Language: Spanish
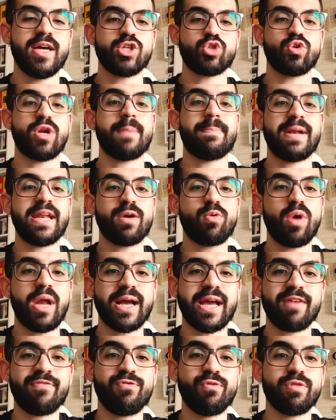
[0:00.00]
una película
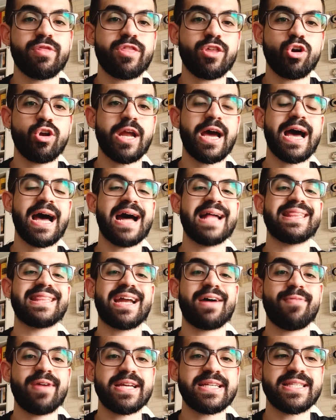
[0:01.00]
que funciona a
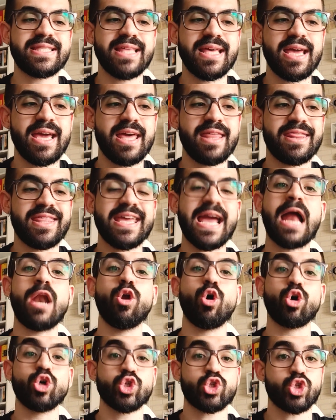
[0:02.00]
través de
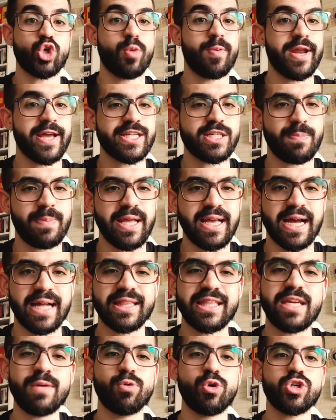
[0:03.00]
diálogos
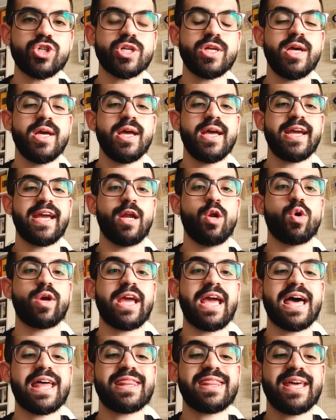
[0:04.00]
sobreexplicativos, que lo
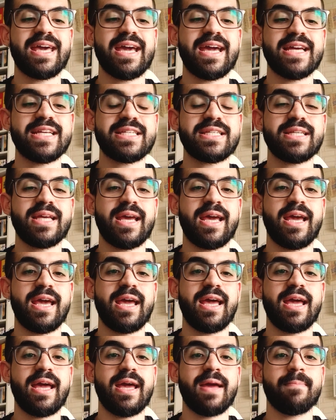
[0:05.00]
que hace es
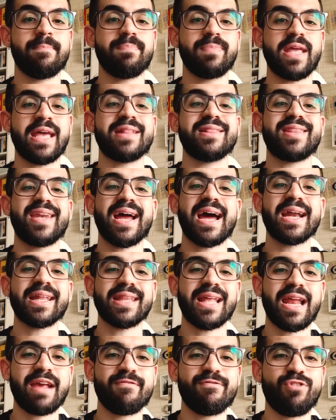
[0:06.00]
em,
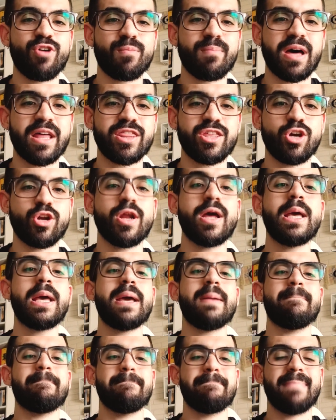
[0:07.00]
entregarte la información
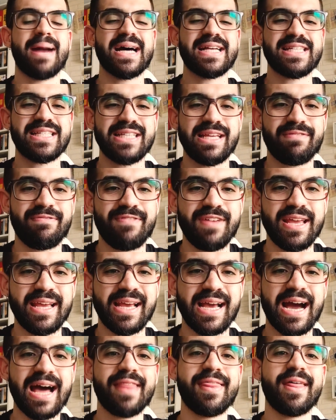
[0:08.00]

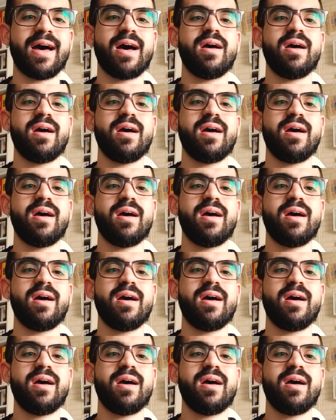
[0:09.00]
masificada